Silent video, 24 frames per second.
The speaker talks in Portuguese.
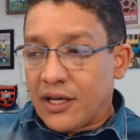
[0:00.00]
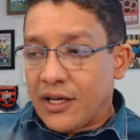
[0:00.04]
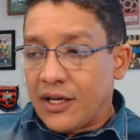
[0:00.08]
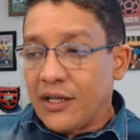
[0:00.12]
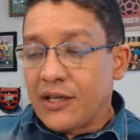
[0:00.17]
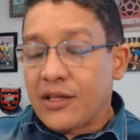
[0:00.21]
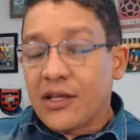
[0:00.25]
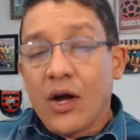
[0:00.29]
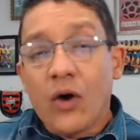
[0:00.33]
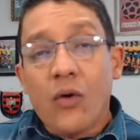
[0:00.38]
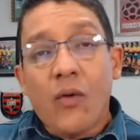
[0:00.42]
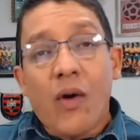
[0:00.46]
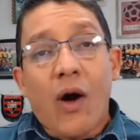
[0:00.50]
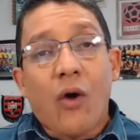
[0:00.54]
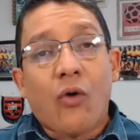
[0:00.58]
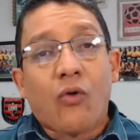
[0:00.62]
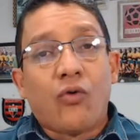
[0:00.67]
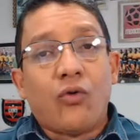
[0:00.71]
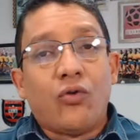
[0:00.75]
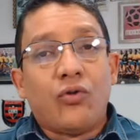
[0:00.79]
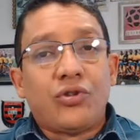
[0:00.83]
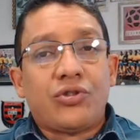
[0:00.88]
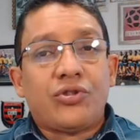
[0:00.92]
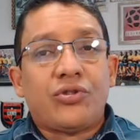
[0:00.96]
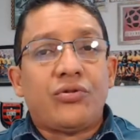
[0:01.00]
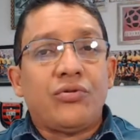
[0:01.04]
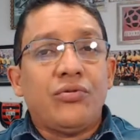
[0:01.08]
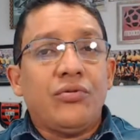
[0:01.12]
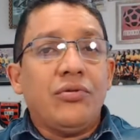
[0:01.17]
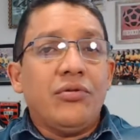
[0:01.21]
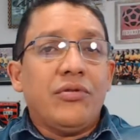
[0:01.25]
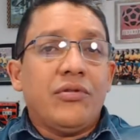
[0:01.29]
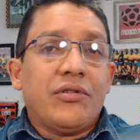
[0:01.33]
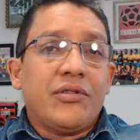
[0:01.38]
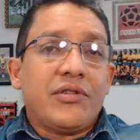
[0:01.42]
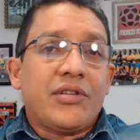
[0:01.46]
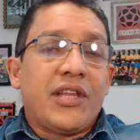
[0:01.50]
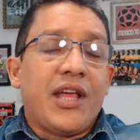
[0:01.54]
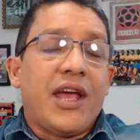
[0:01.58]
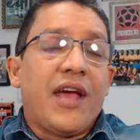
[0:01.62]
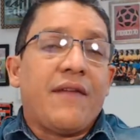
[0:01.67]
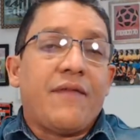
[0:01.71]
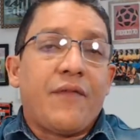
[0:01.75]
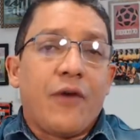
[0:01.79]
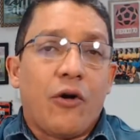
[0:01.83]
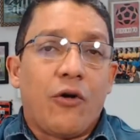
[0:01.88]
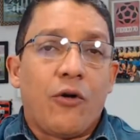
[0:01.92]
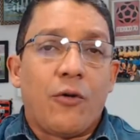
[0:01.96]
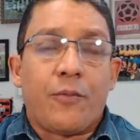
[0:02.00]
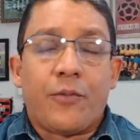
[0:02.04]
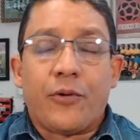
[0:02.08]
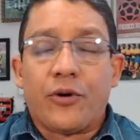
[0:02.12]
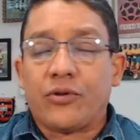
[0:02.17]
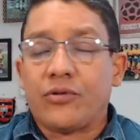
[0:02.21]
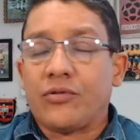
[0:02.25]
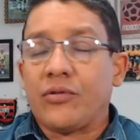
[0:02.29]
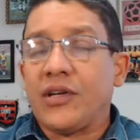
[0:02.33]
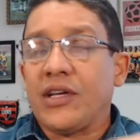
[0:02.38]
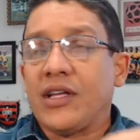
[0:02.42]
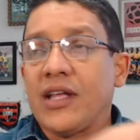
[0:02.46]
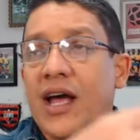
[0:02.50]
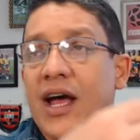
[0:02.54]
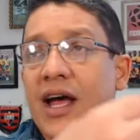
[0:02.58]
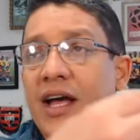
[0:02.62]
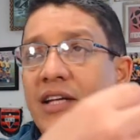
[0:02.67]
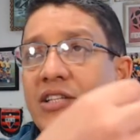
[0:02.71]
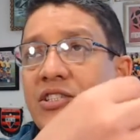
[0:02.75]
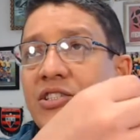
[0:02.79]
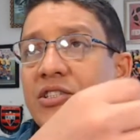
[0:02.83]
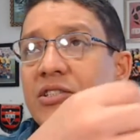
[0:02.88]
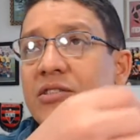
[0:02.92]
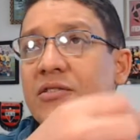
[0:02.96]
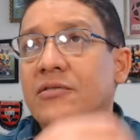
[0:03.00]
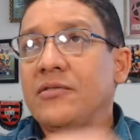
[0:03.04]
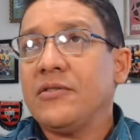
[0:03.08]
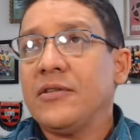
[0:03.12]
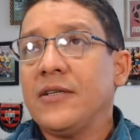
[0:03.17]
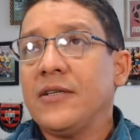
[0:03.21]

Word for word: Então, o Augusto teve a oportunidade